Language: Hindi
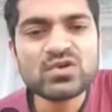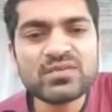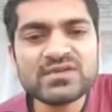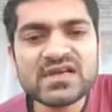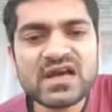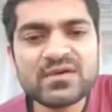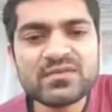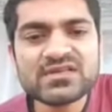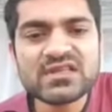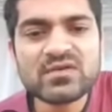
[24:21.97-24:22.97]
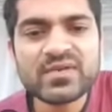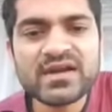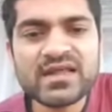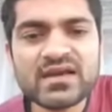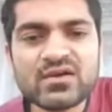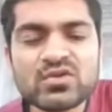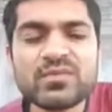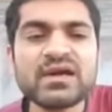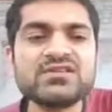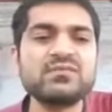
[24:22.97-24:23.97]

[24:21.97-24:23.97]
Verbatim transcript: कुंडली में जहाँ पर भी चंद्रमा बैठे हैं अगर उधर पाँच